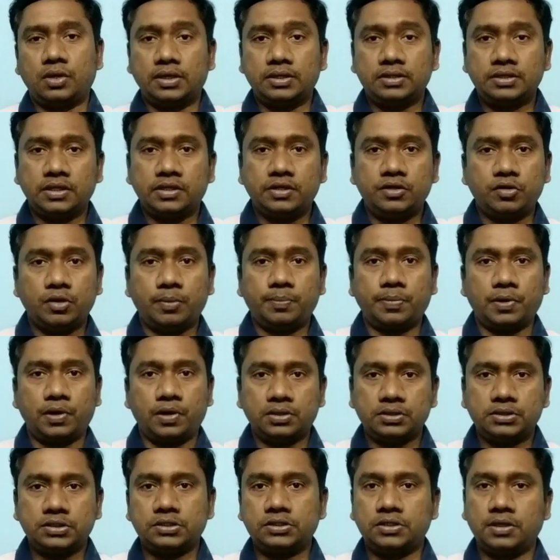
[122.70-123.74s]
அடுத்தது அதனோட
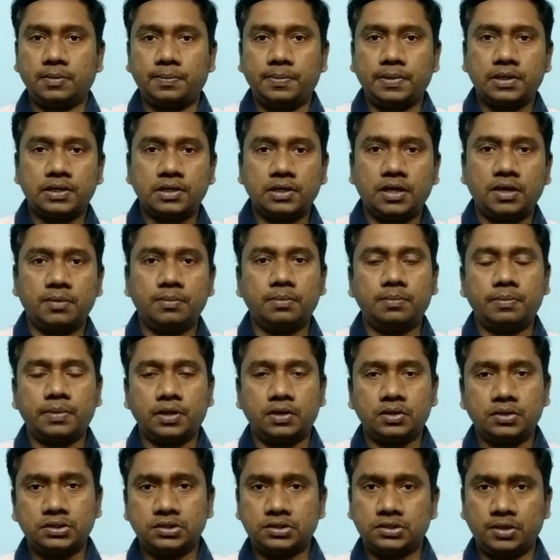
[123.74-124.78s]
ப்ராசஸர் பார்க்கலாம்
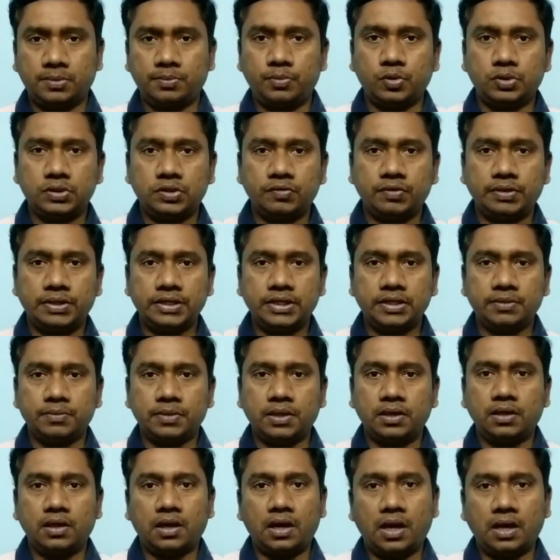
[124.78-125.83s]
ப்ராசஸரை பொறுத்த வரைக்கும்
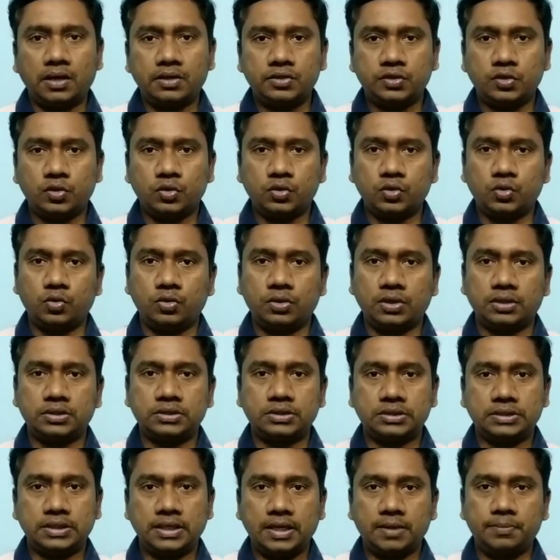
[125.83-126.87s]
ஆக்டோகோர்
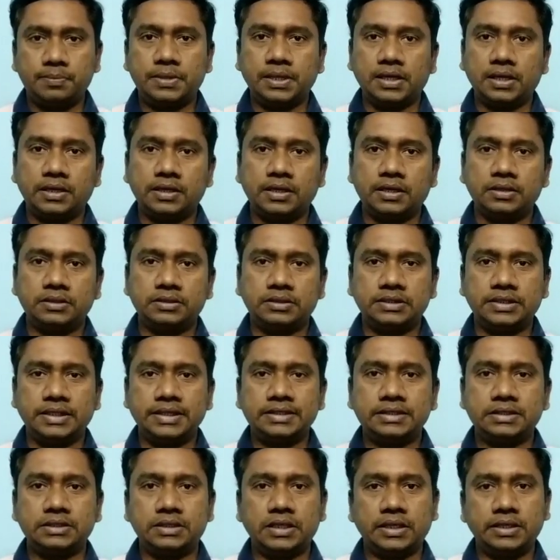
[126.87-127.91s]
ஸ்னாப் ட்ராகன்
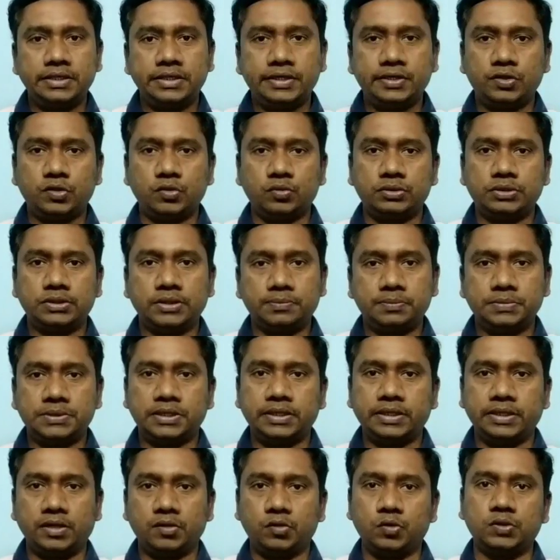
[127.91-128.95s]
சிக்ஸ் தேர்ட்டி டூ
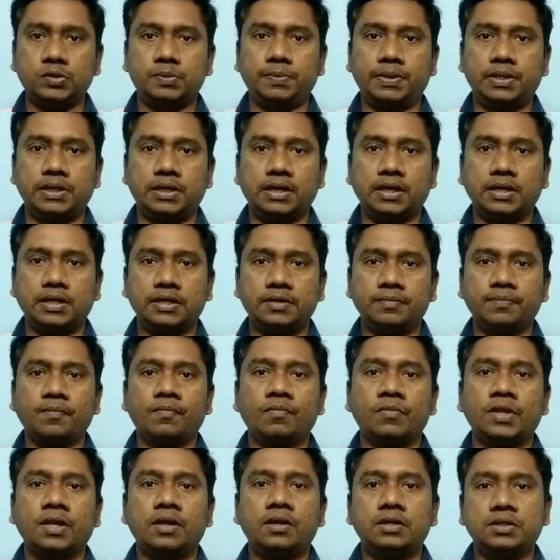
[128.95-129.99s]
சிப்செட் இதில் யூஸ் பண்ணுறாங்க
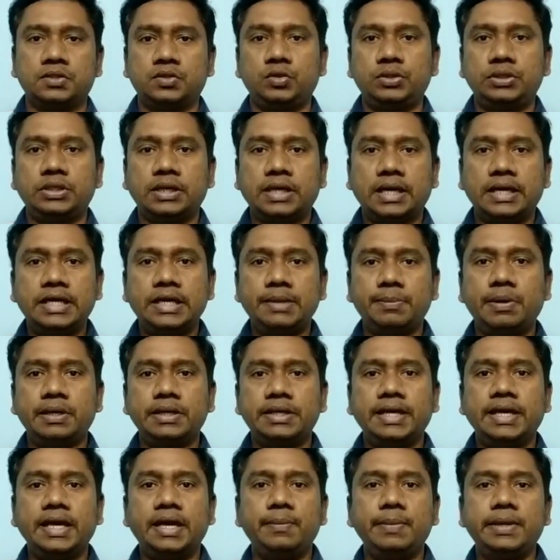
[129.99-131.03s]
ஸோ இது
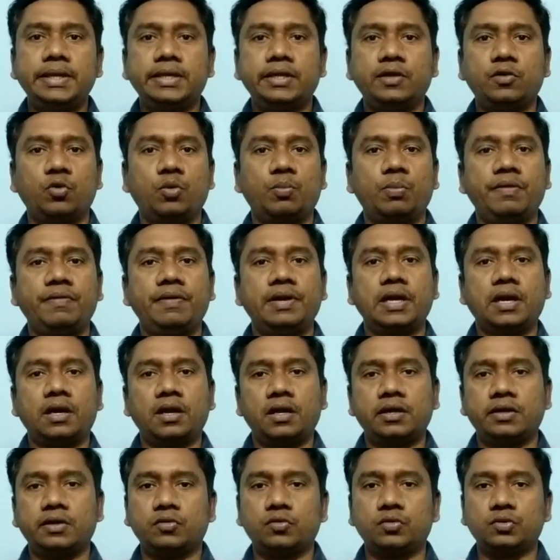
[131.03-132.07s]
கண்டிப்பாக கேமிங்க்கு ரொம்பவே
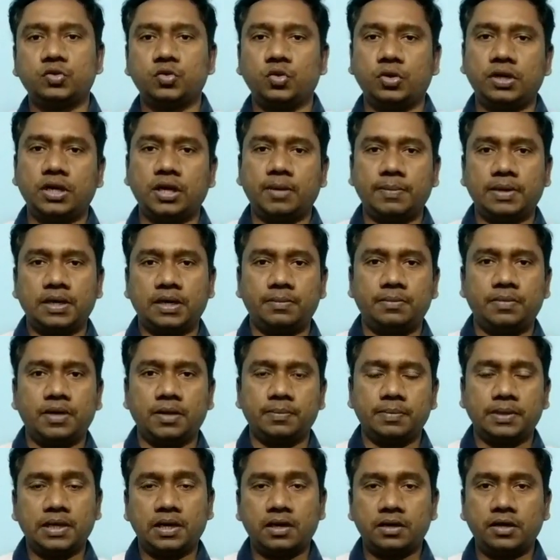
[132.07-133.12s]
நல்லா இருக்கும்னு சொல்லி நம்ம
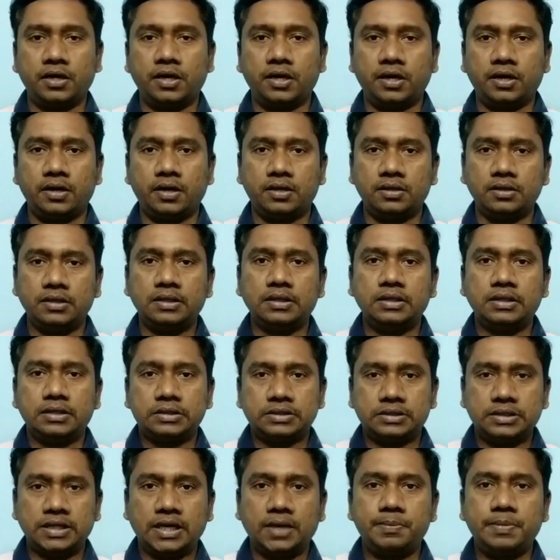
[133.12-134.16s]
நம்பலாம் காரணம் என்னென்னா
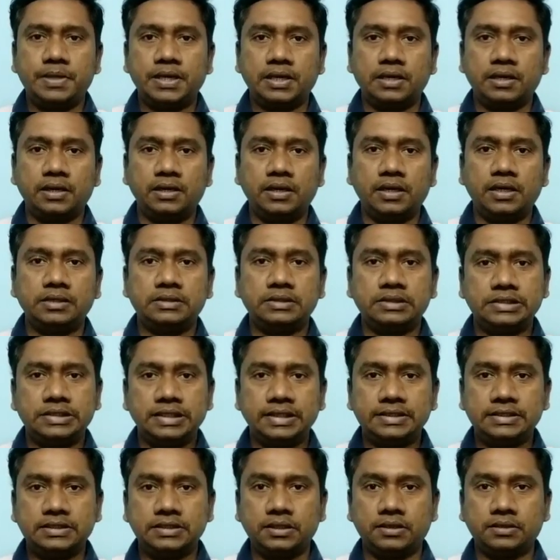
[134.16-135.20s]
ஸ்னாப் ட்ராகனில்
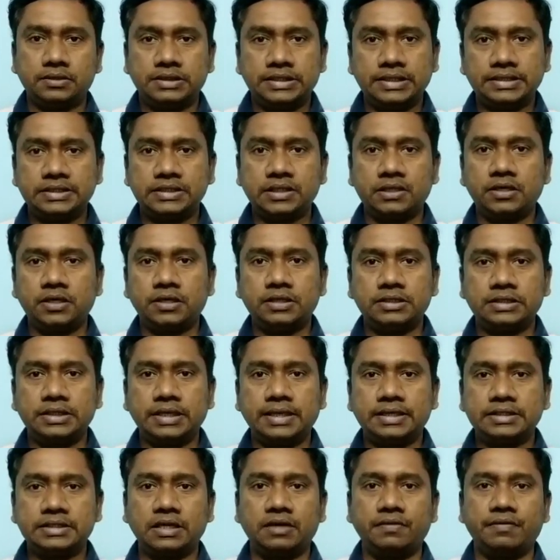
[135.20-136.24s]
சிக்ஸ் சிக்ஸ் ஹண்ட்ரட்
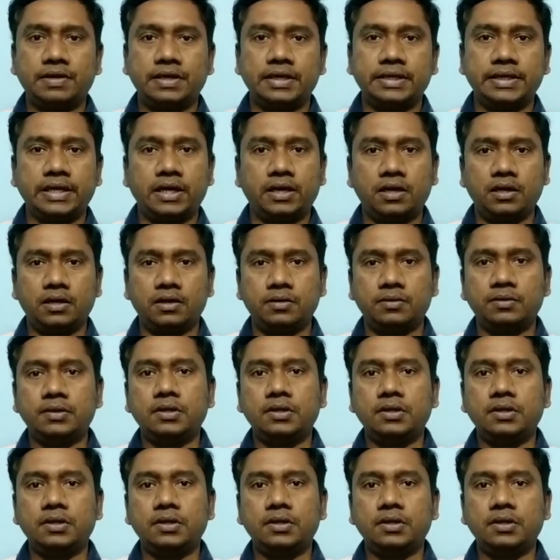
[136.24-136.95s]
சீரீஸில் வர எல்லா